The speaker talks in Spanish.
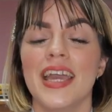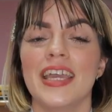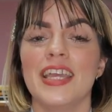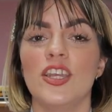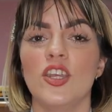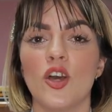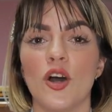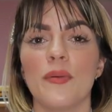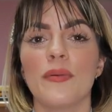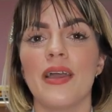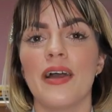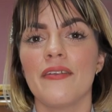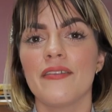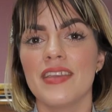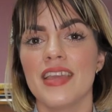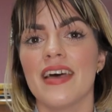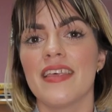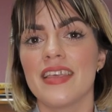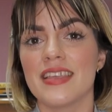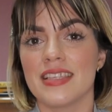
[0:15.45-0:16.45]
y no me
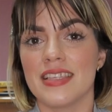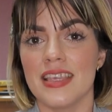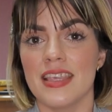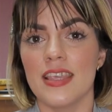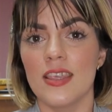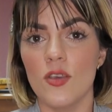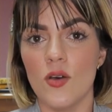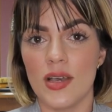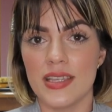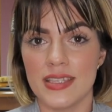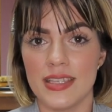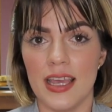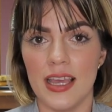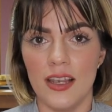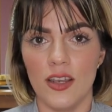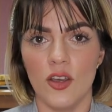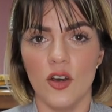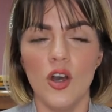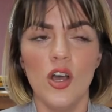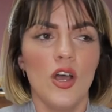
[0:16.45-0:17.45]
había decidido
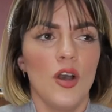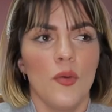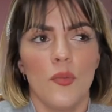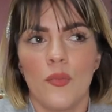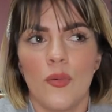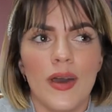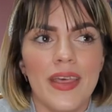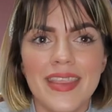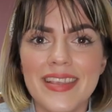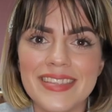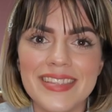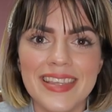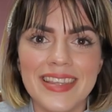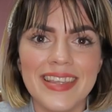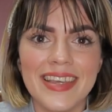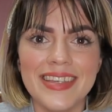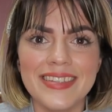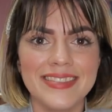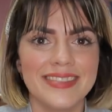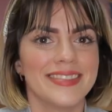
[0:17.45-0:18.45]
hacerlo, pues
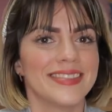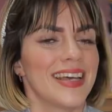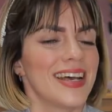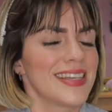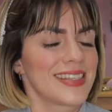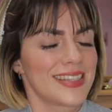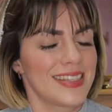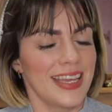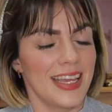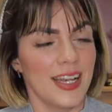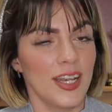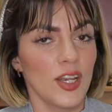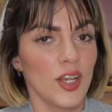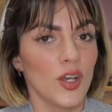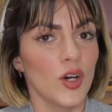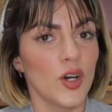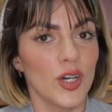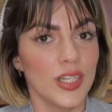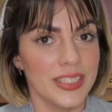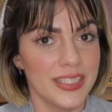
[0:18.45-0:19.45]
decidí
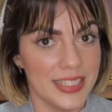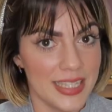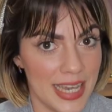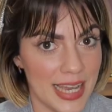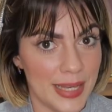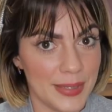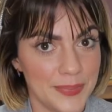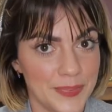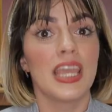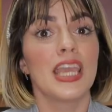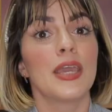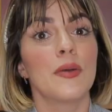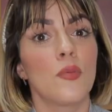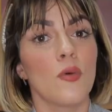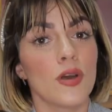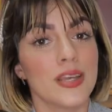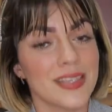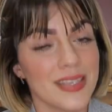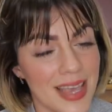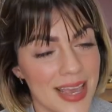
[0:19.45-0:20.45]
hacerlo ya. Y
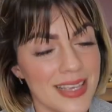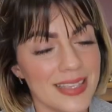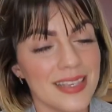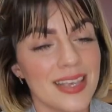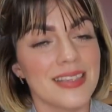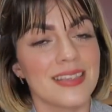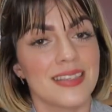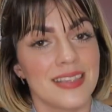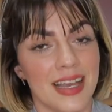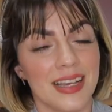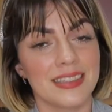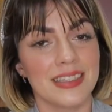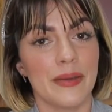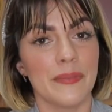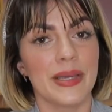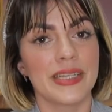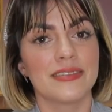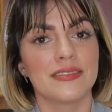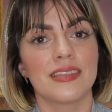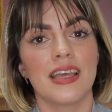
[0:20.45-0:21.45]
pues es
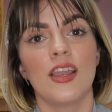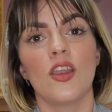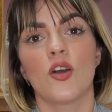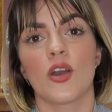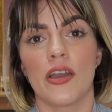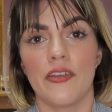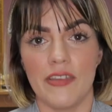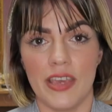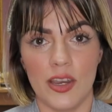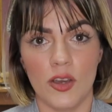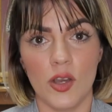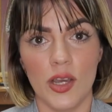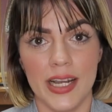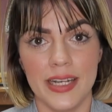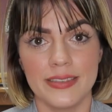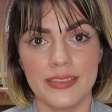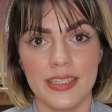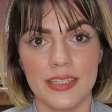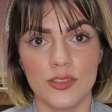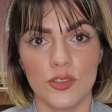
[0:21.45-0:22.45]
exactamente lo que vieron
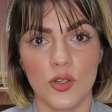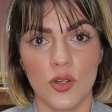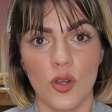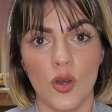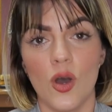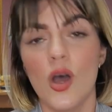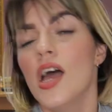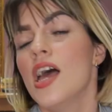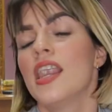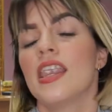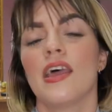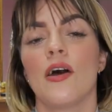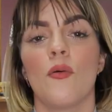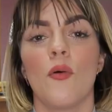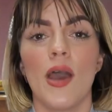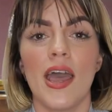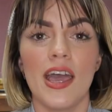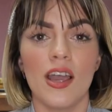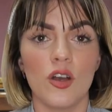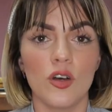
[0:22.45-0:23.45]
en el título. Les
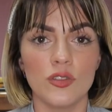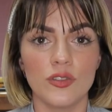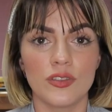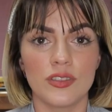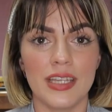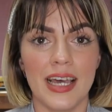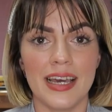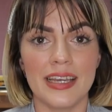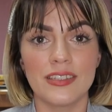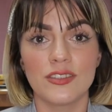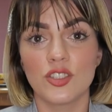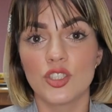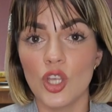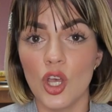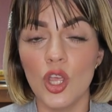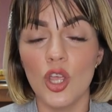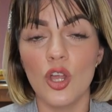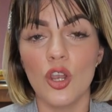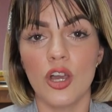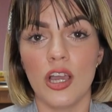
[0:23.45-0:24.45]
voy a contar
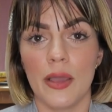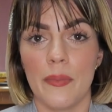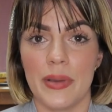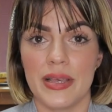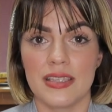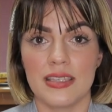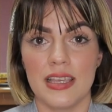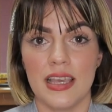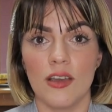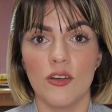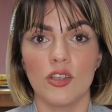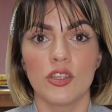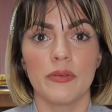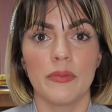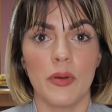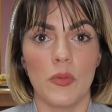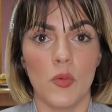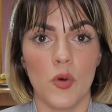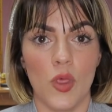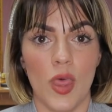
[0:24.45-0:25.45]
todo lo que pasé cuando
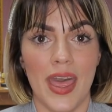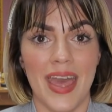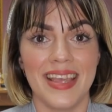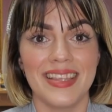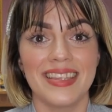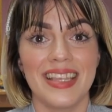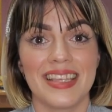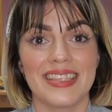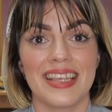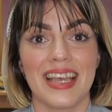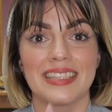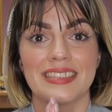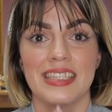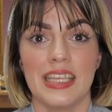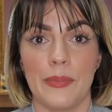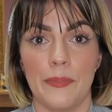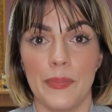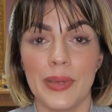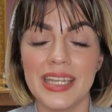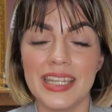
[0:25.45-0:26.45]
me mudé de San
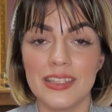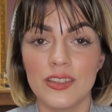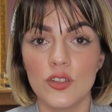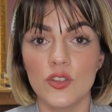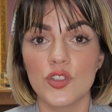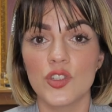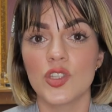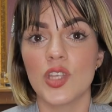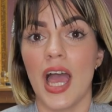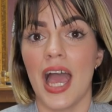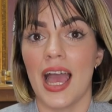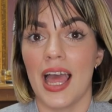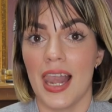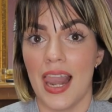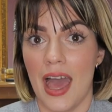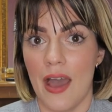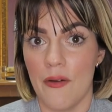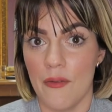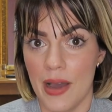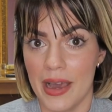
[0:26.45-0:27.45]
Espíritus a
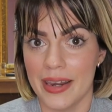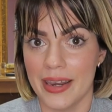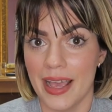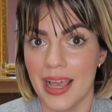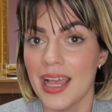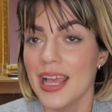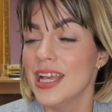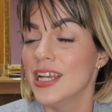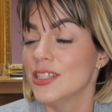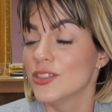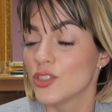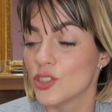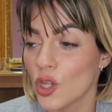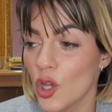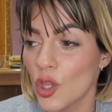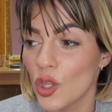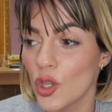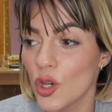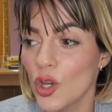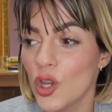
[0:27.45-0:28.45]
La Habana
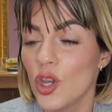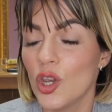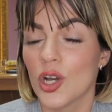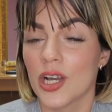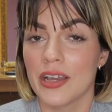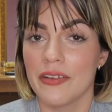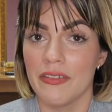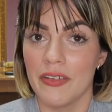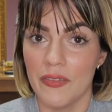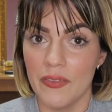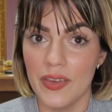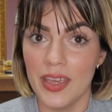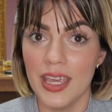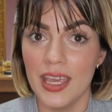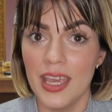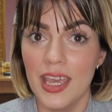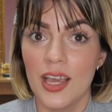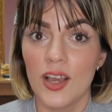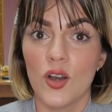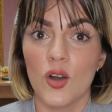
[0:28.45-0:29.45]
todo lo que
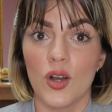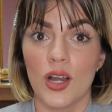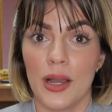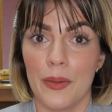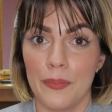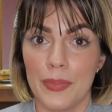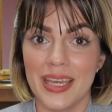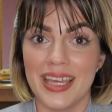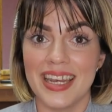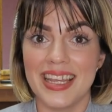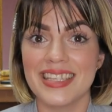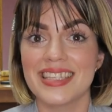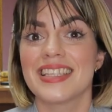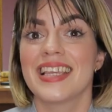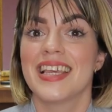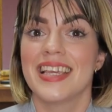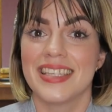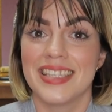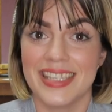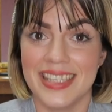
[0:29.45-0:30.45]
viví con apenas
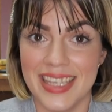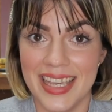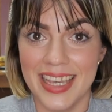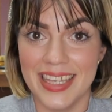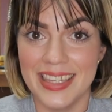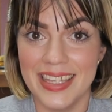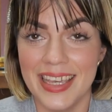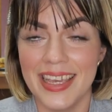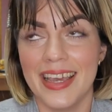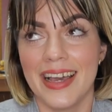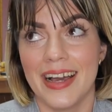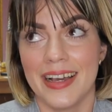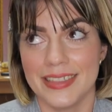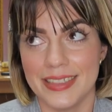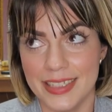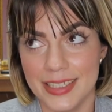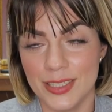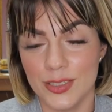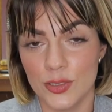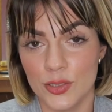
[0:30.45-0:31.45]
7
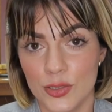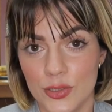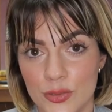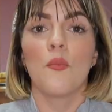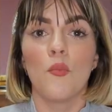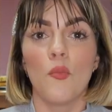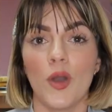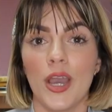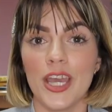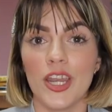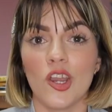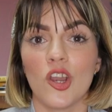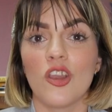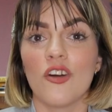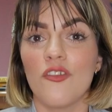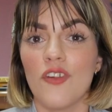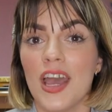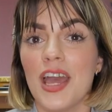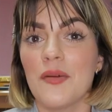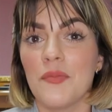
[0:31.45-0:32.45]
añitos. Bueno,
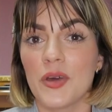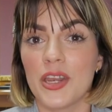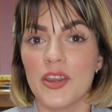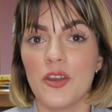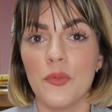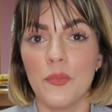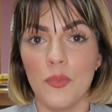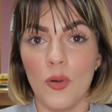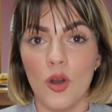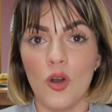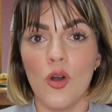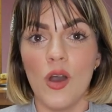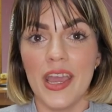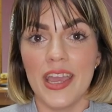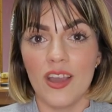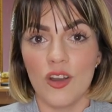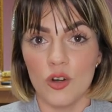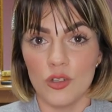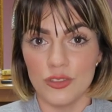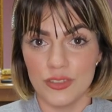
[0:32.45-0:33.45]
los voy a poner un poco
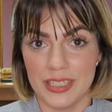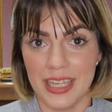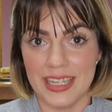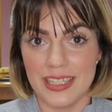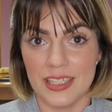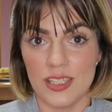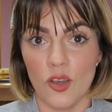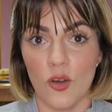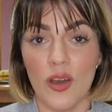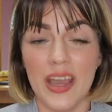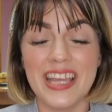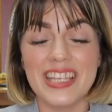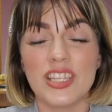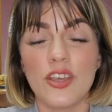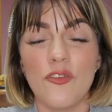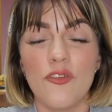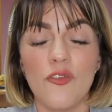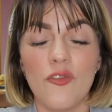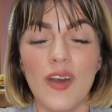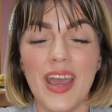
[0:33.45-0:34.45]
en contexto.
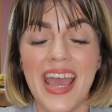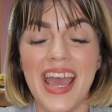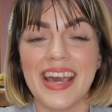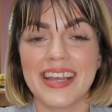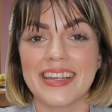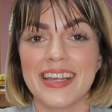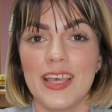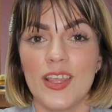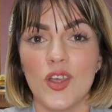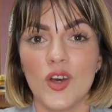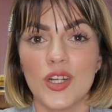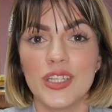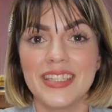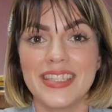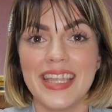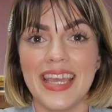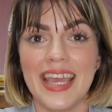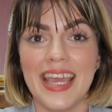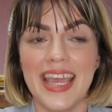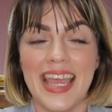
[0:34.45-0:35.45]
Eso fue
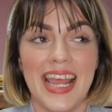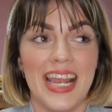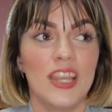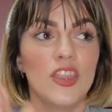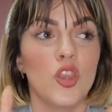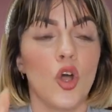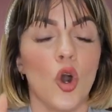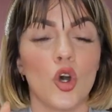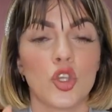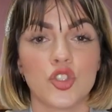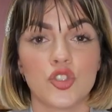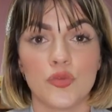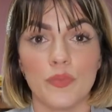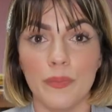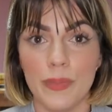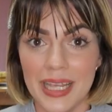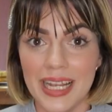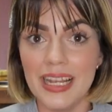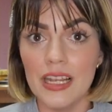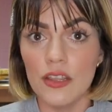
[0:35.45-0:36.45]
alrededor de el
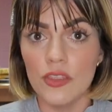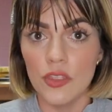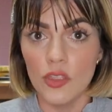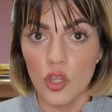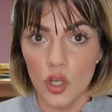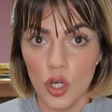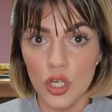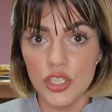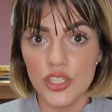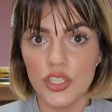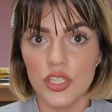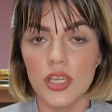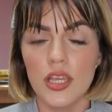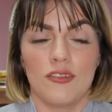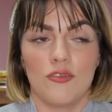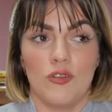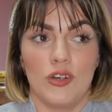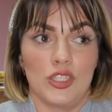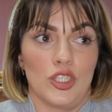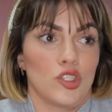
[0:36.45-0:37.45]
2002,
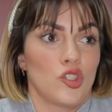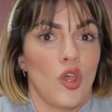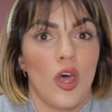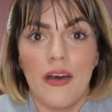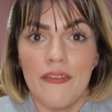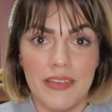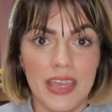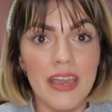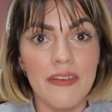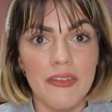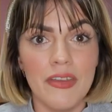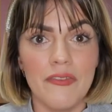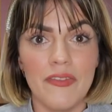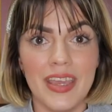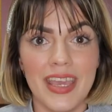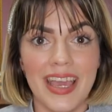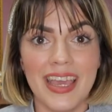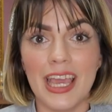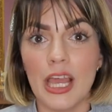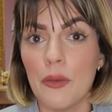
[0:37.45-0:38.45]
cuando todavía
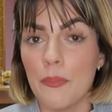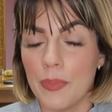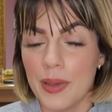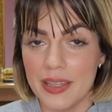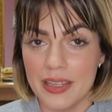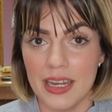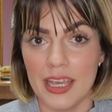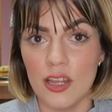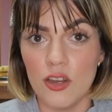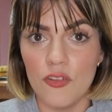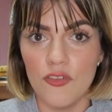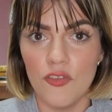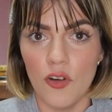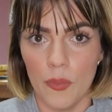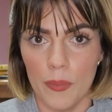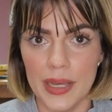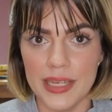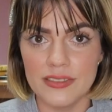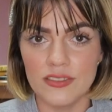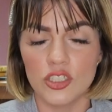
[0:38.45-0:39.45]
vivía en el Pedrero
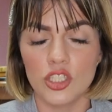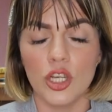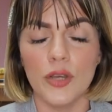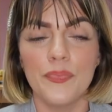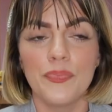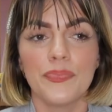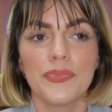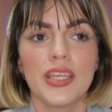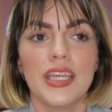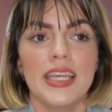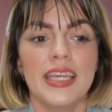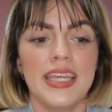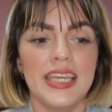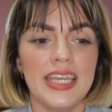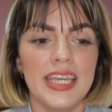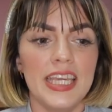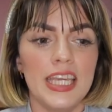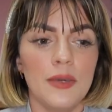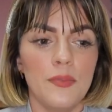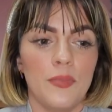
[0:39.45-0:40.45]
Fomento.
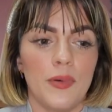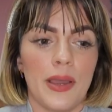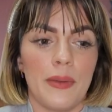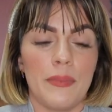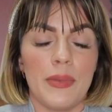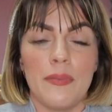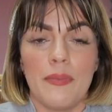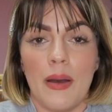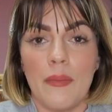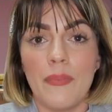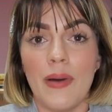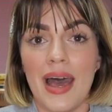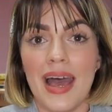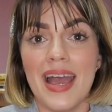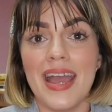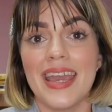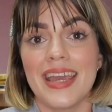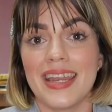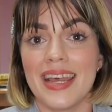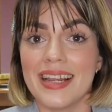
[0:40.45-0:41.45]
Y pues mi
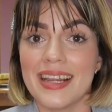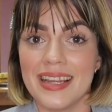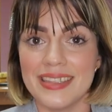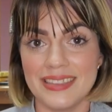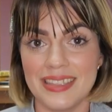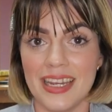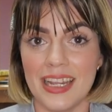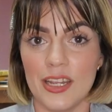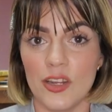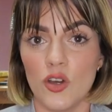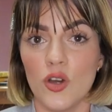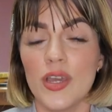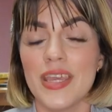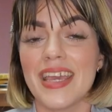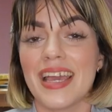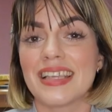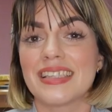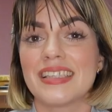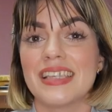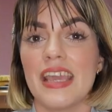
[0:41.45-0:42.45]
papá era rastrero
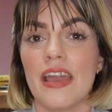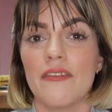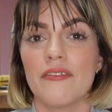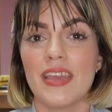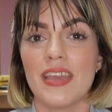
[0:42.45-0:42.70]
y hacía